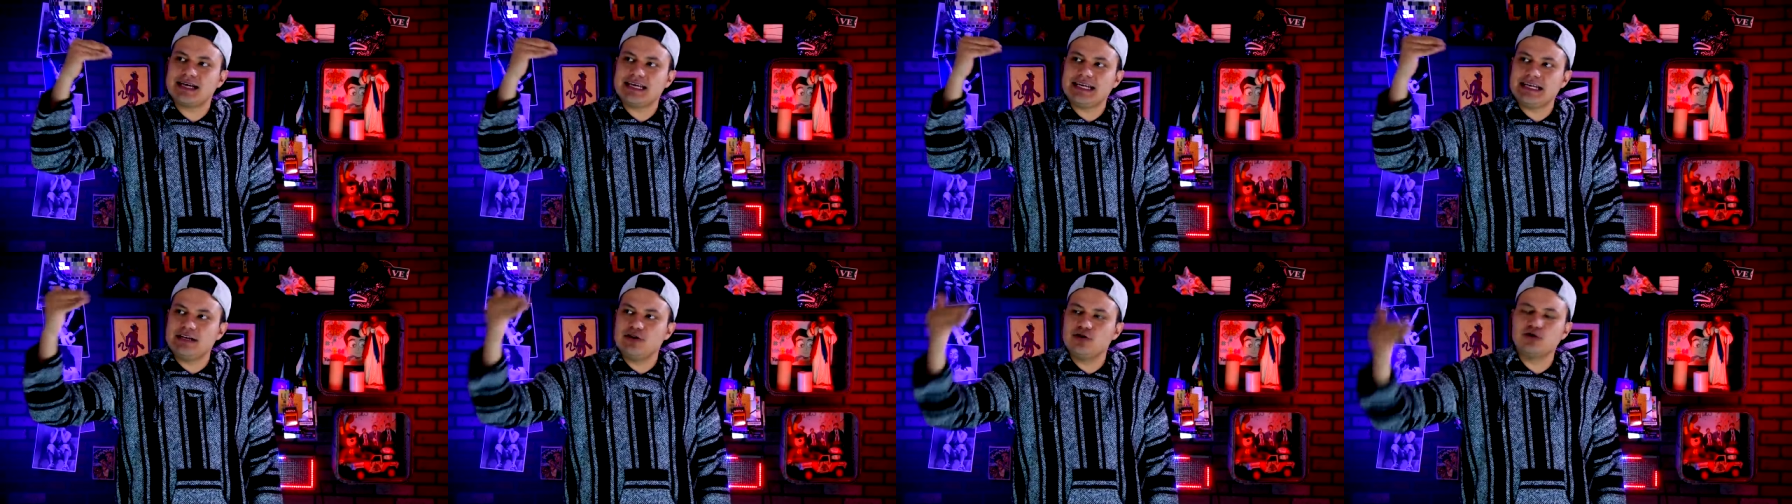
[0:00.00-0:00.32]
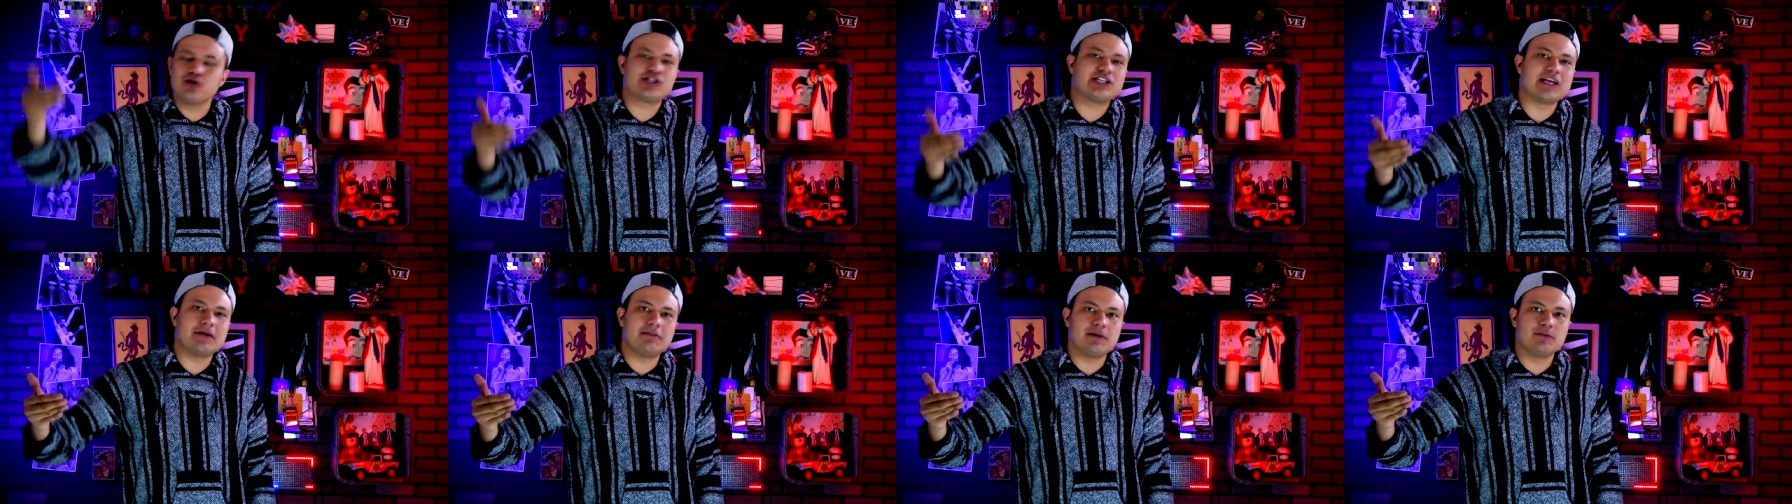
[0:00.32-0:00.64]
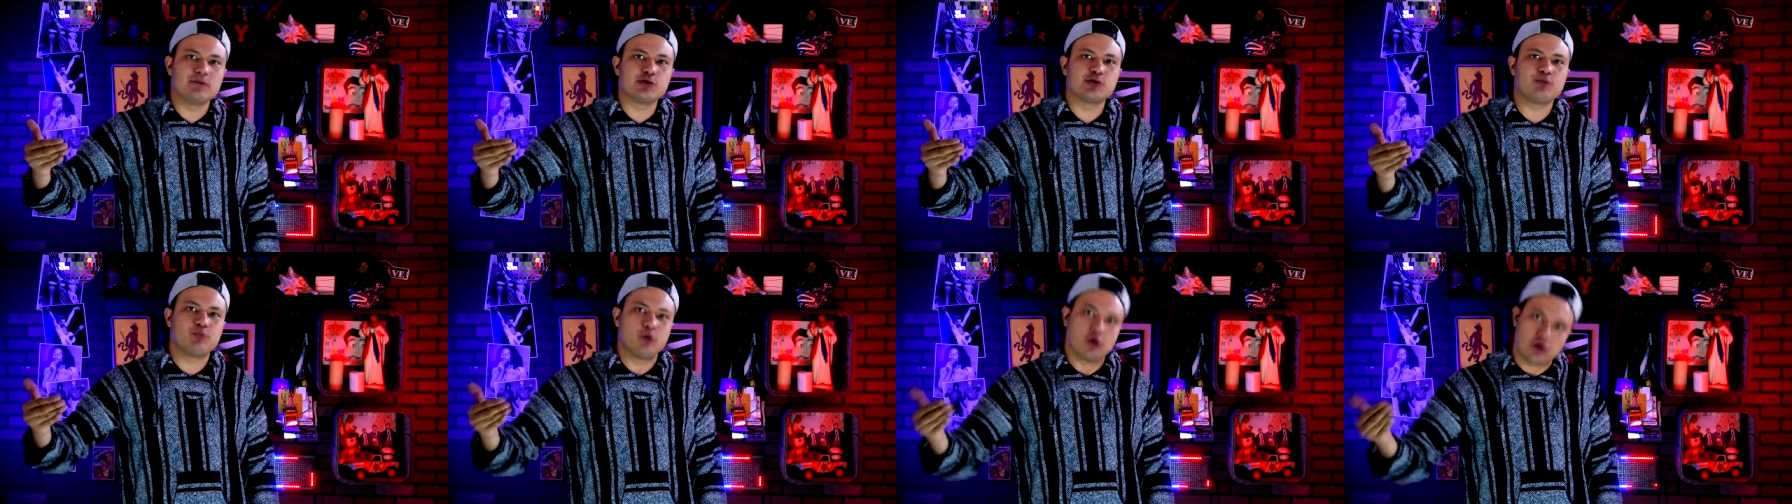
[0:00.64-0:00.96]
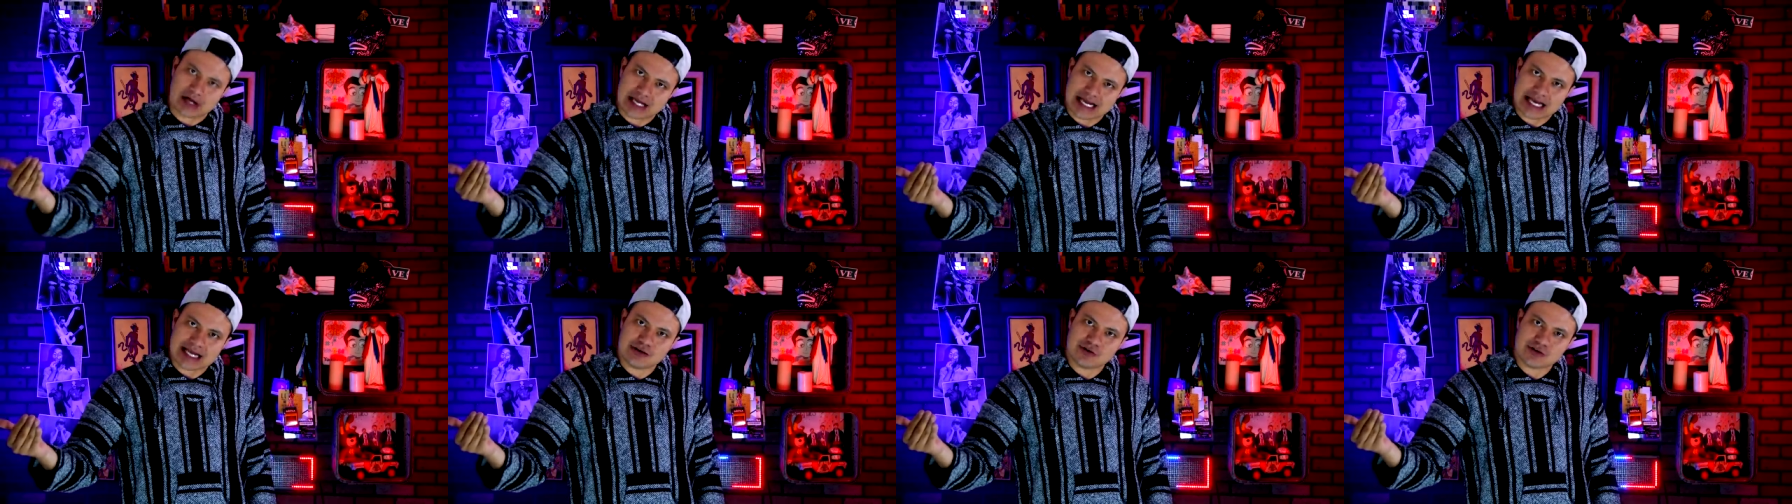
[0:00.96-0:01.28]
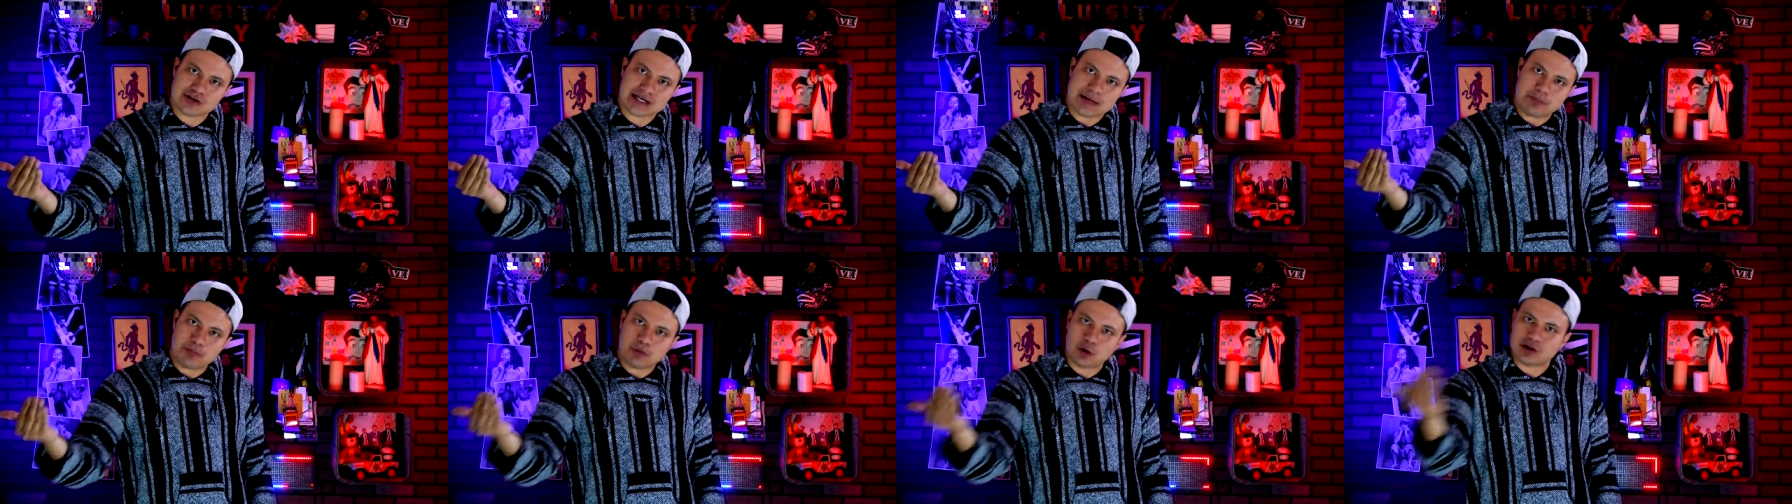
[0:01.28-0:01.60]
y no sabemos por qué los
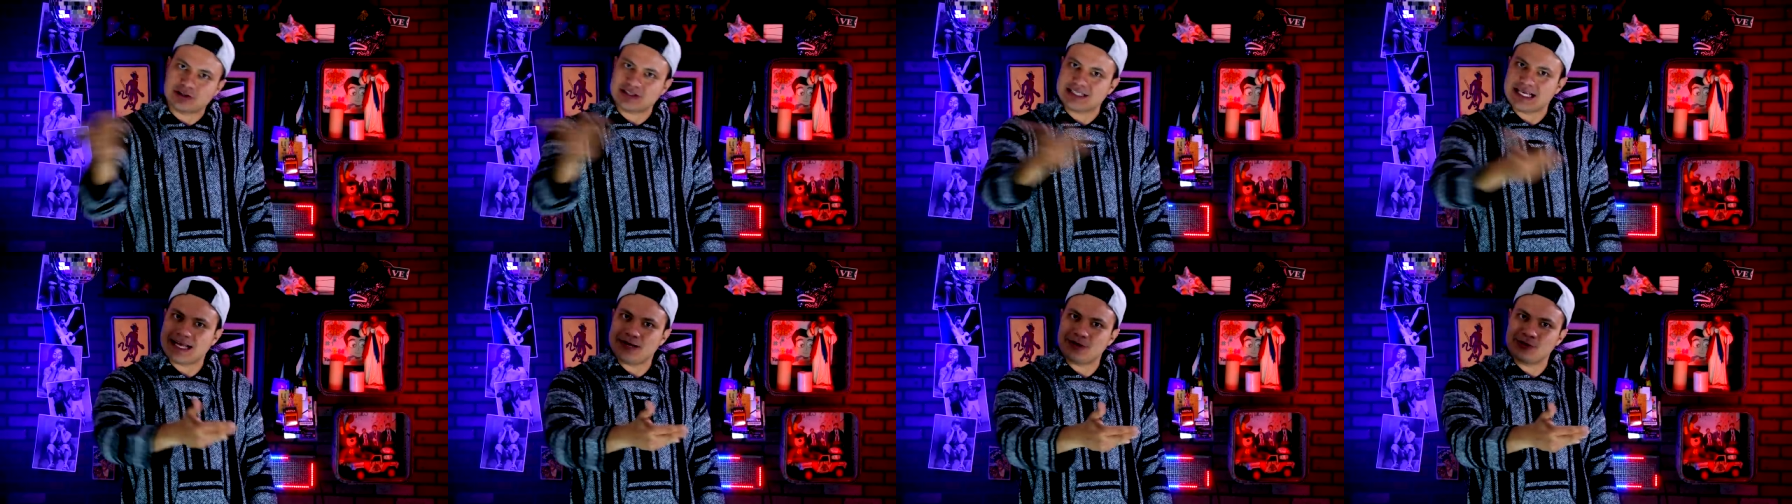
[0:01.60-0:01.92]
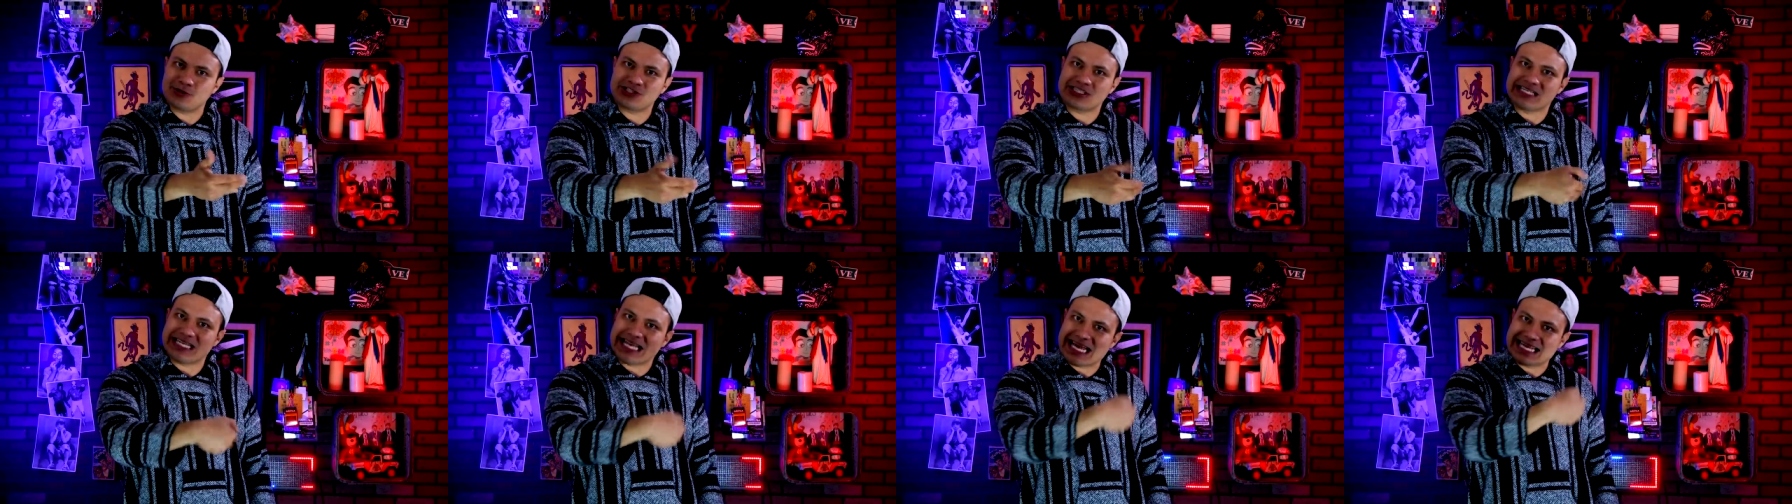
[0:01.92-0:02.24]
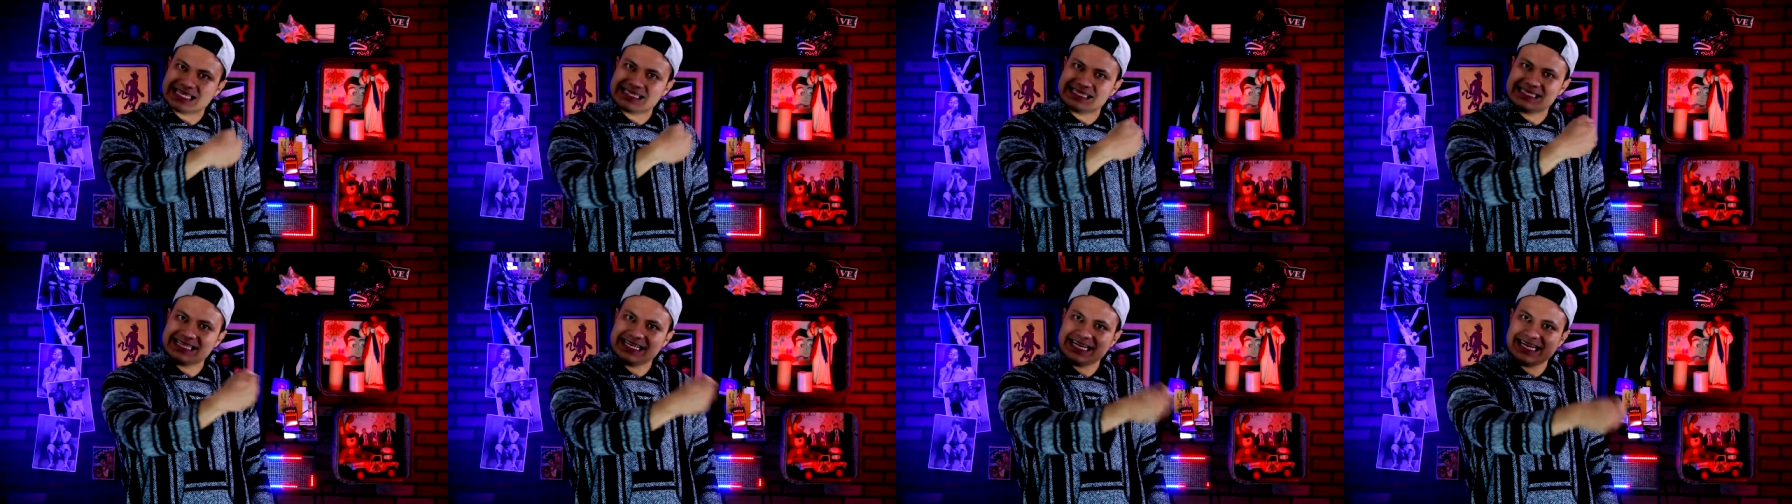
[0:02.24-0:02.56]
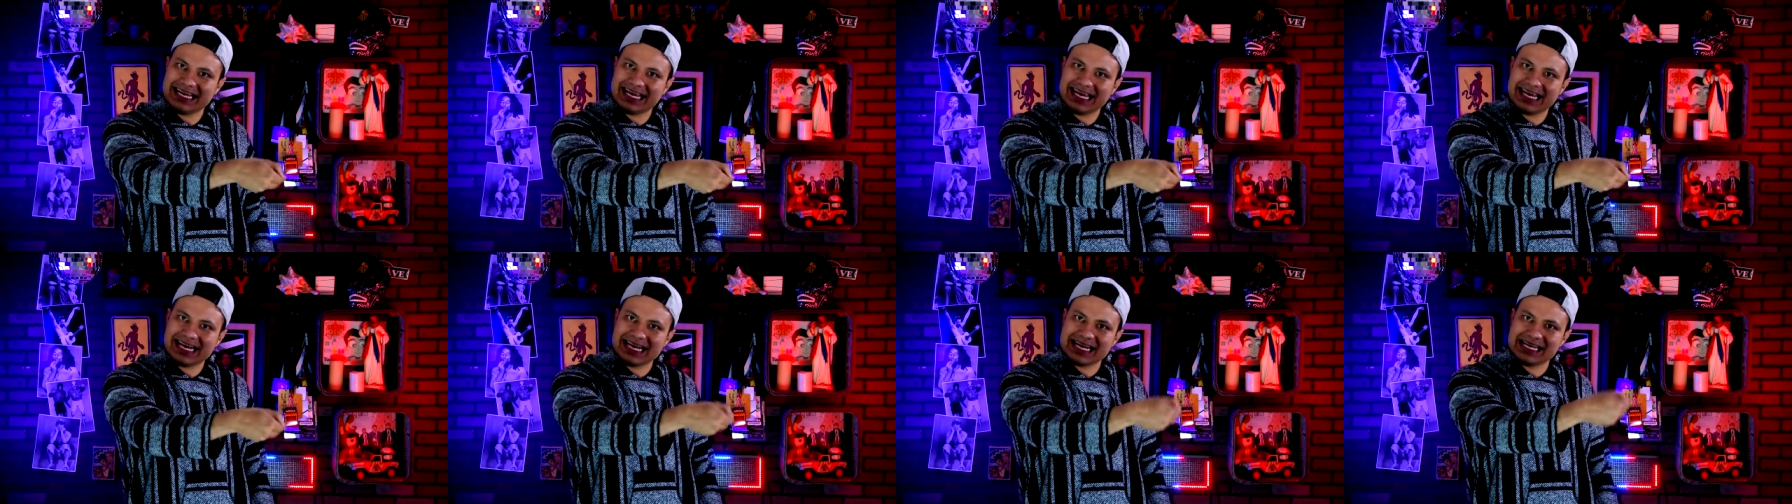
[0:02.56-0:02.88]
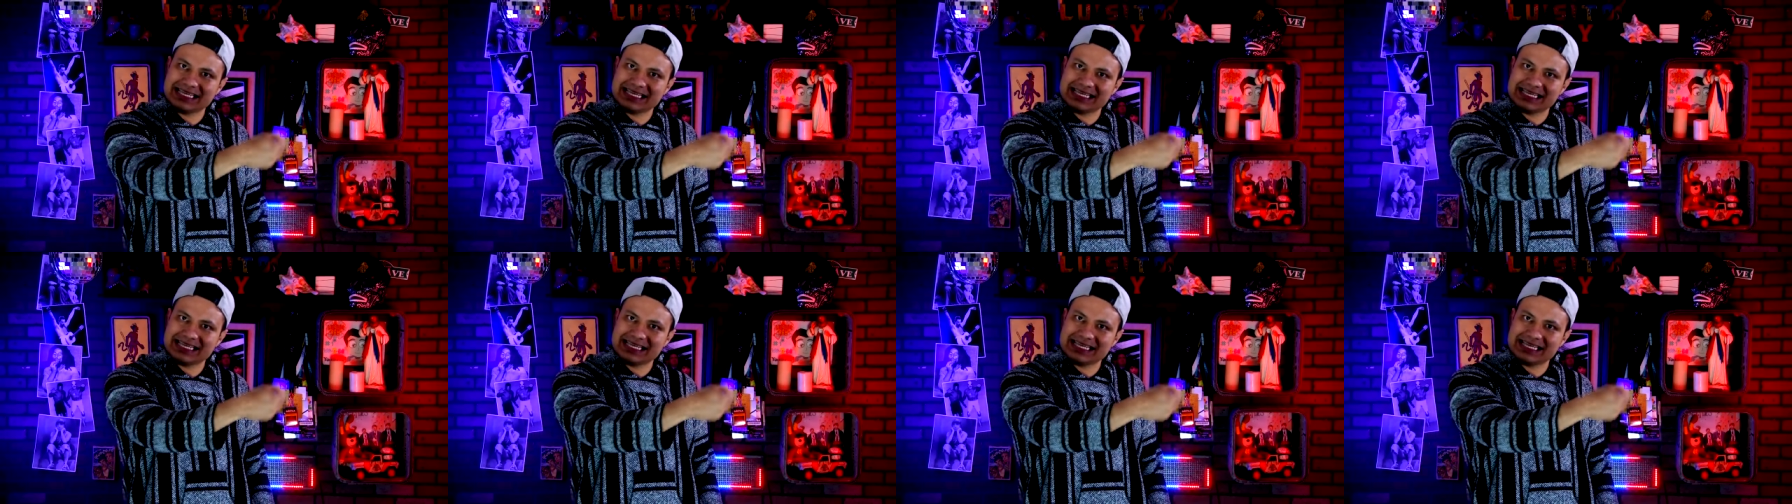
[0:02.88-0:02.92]
reporteros la siguen